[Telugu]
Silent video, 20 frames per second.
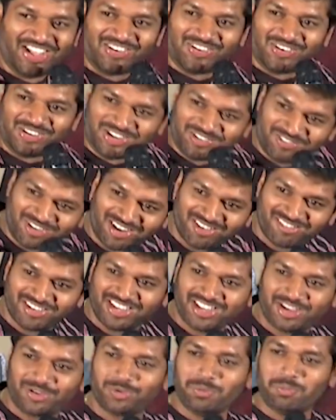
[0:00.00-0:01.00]
దాంట్లో ఇన్వాల్వ్
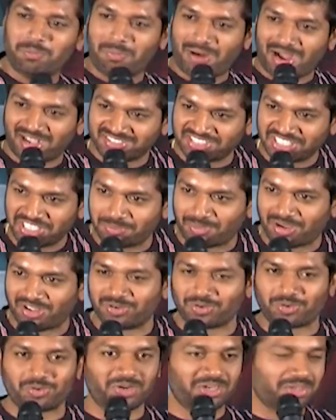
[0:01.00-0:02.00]
అయ్యాను మా సినిమా
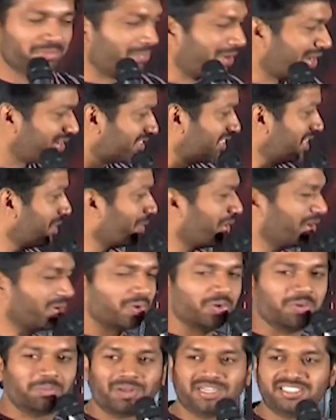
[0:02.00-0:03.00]
అనుకొని మన సినిమా
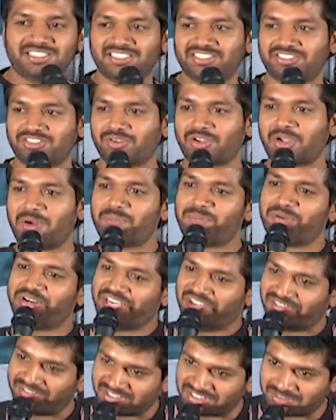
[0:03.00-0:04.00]
అనుకొని పనిచేసాం
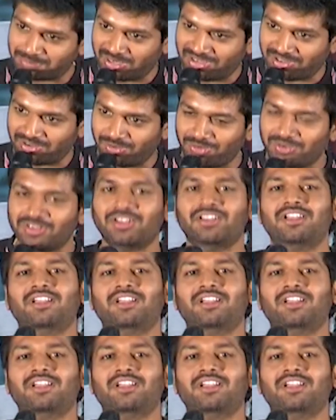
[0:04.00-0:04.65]
కంప్లీట్ ఎఫర్ట్స్ పెట్టాం